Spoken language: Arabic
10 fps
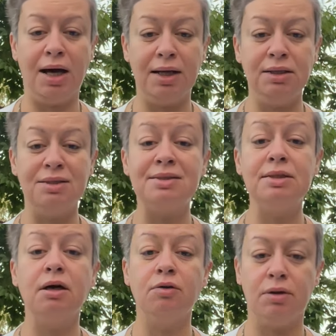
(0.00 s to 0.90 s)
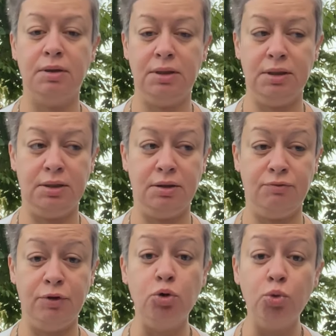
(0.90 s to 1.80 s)
عن الصيغه آه،
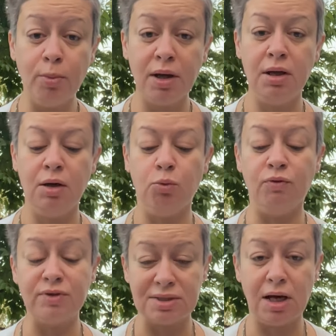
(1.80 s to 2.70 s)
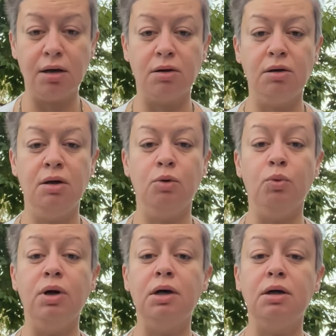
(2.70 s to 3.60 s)
في النوبه وفي الصحراء
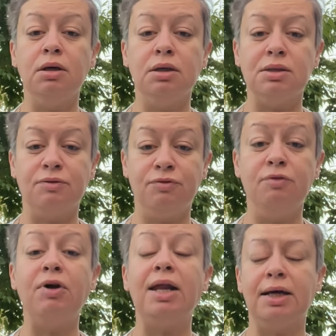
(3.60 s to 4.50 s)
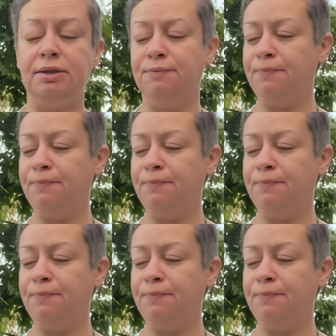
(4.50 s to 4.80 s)
وفي آه، الفلاحين